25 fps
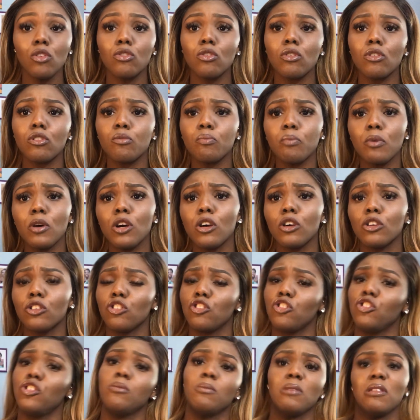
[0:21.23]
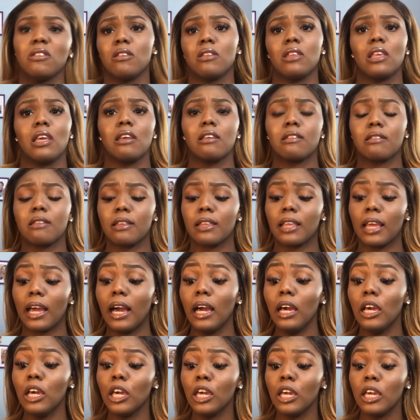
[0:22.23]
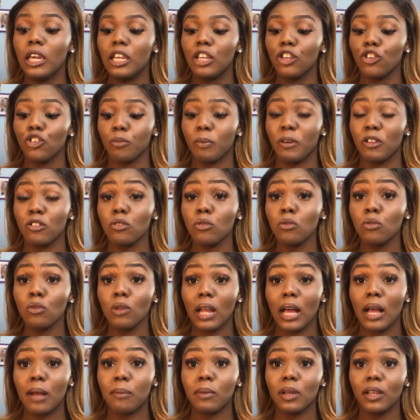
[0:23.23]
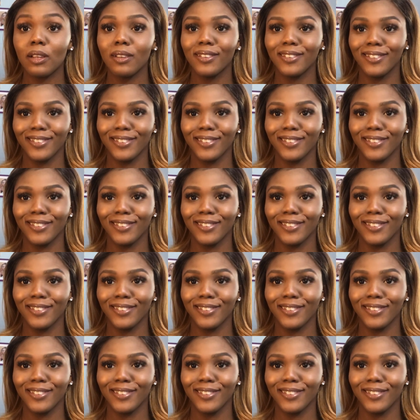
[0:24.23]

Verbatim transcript: de sport, de gym, etc. etc. Je suis passée au Dollarama,